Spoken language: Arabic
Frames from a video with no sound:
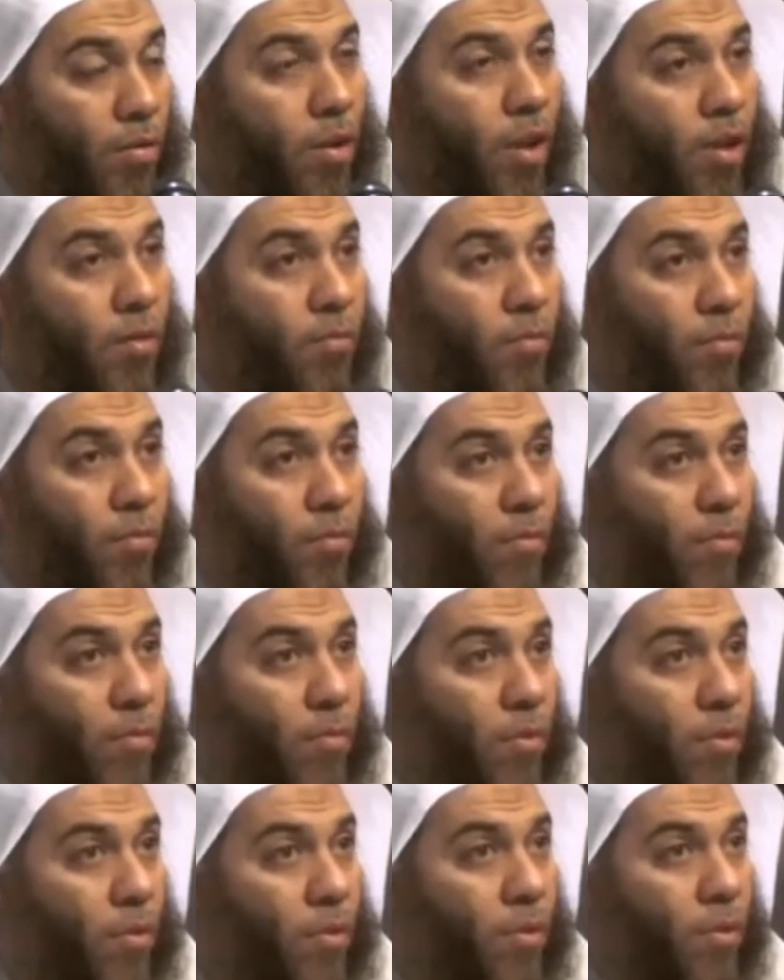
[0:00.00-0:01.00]
طيب
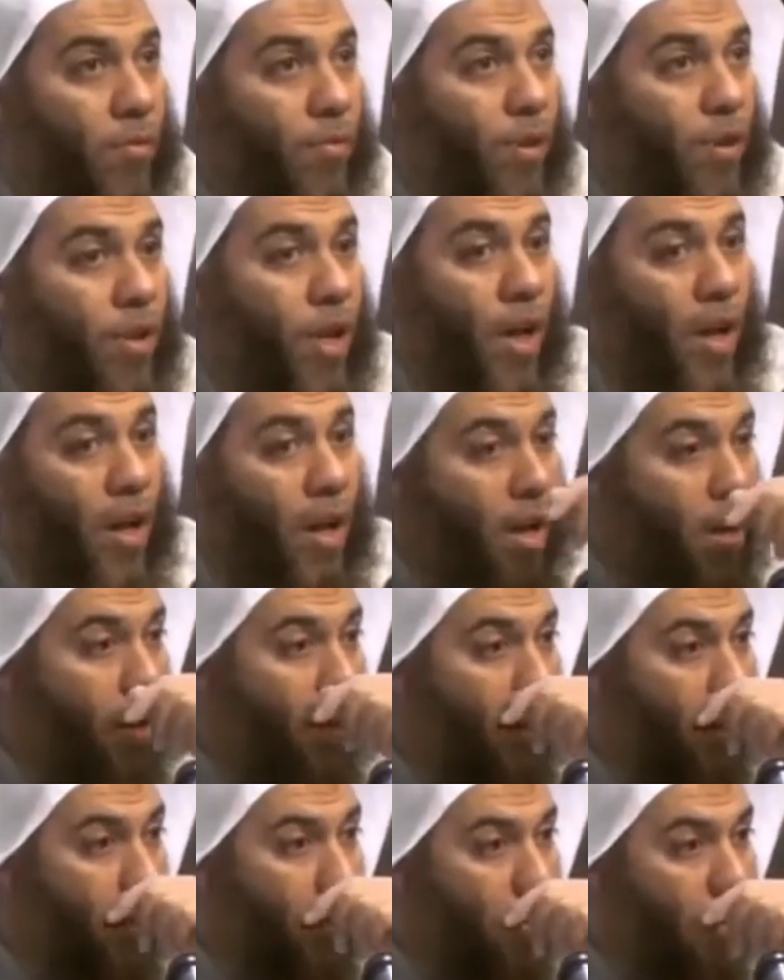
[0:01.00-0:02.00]
فتح الله
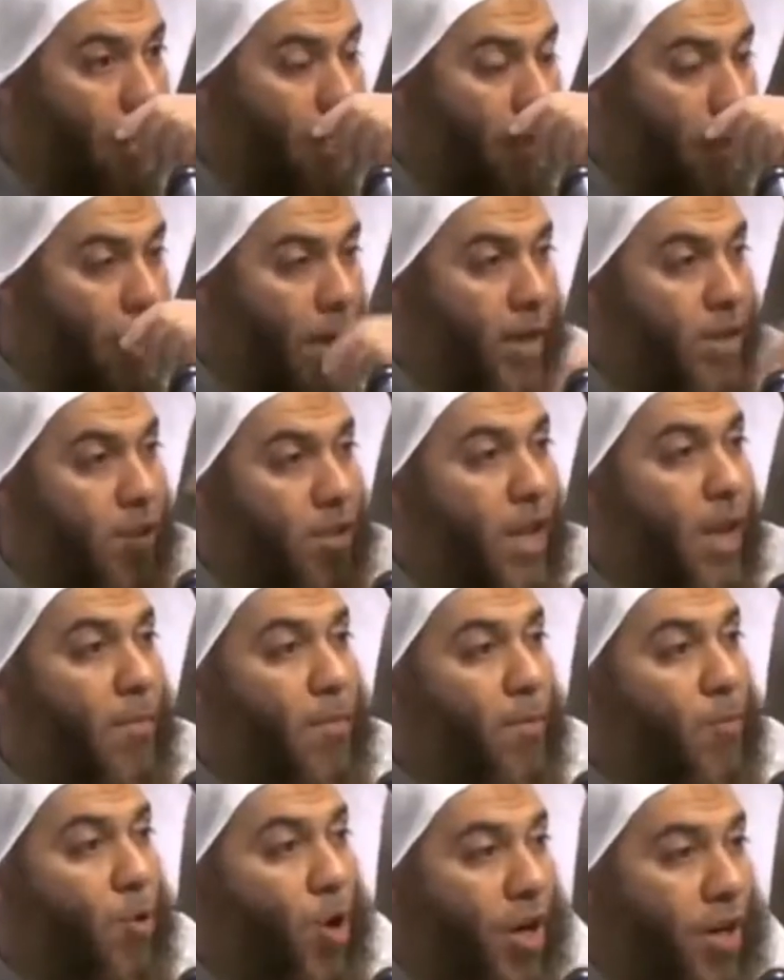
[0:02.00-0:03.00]
عليك
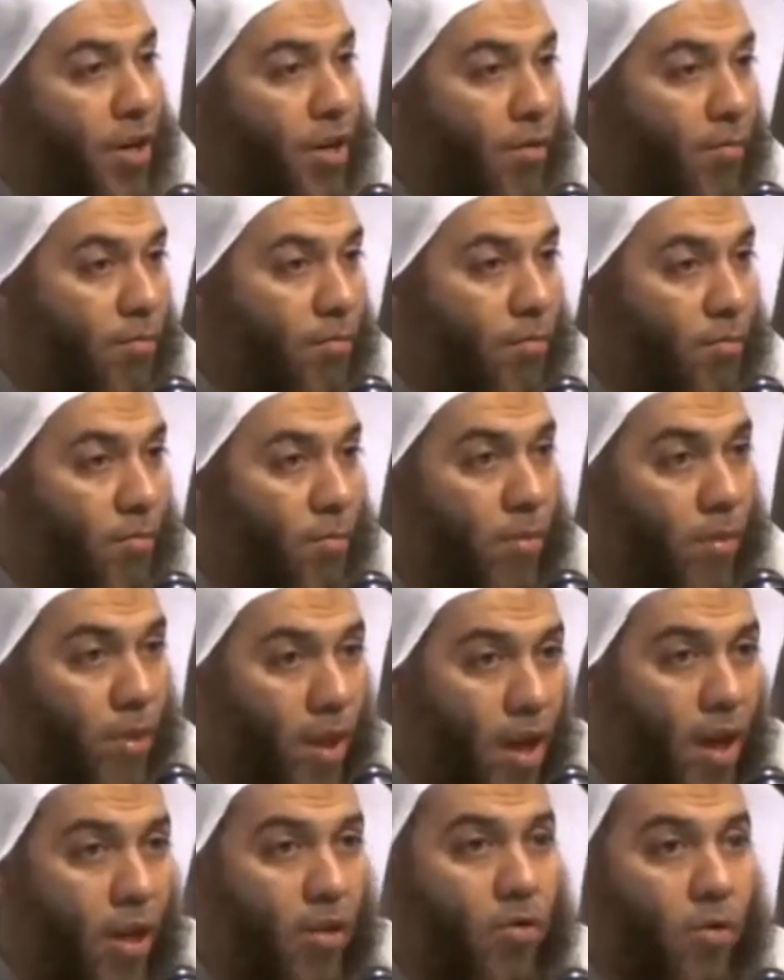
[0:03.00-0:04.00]
الصيام المحرم
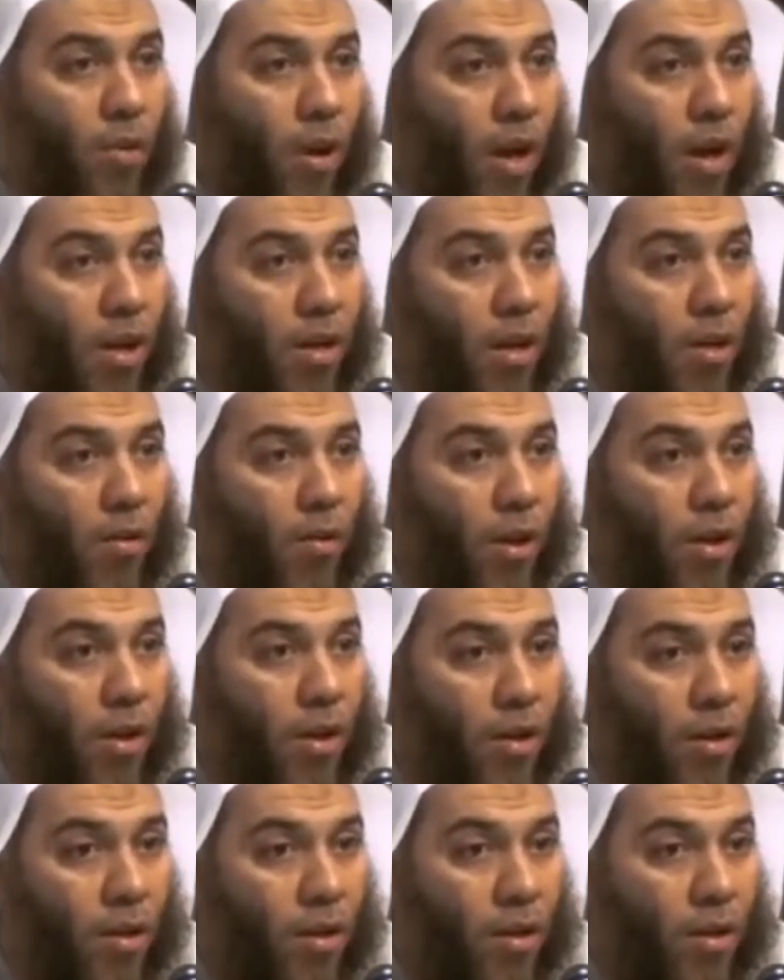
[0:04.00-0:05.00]
ذكرته الآن يا
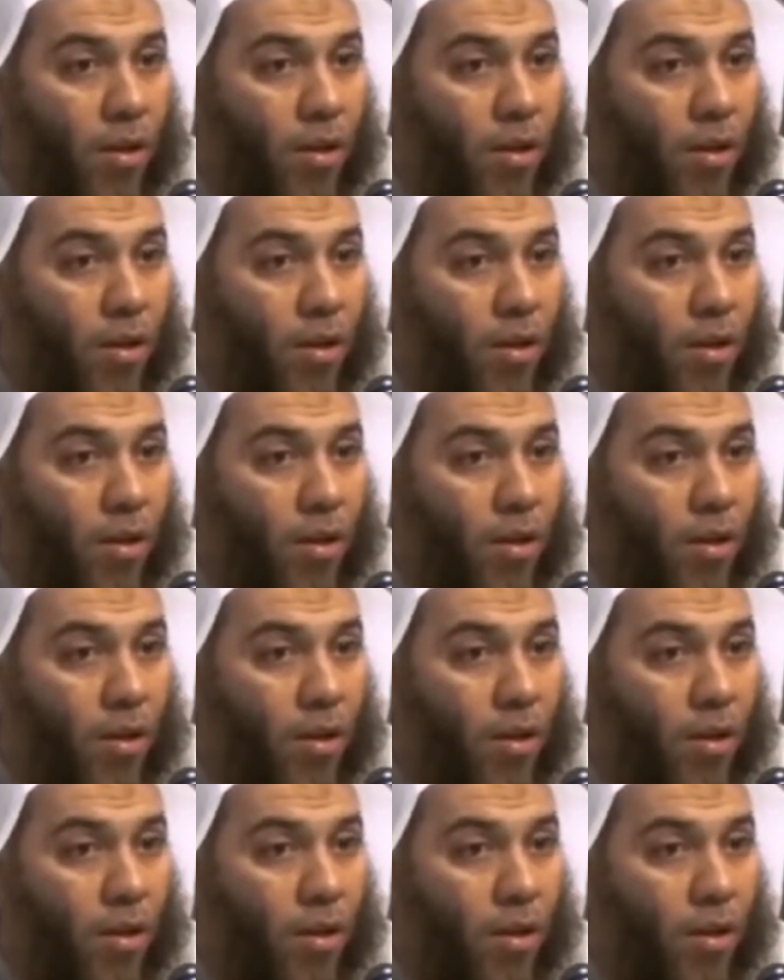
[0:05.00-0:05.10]
أخواننا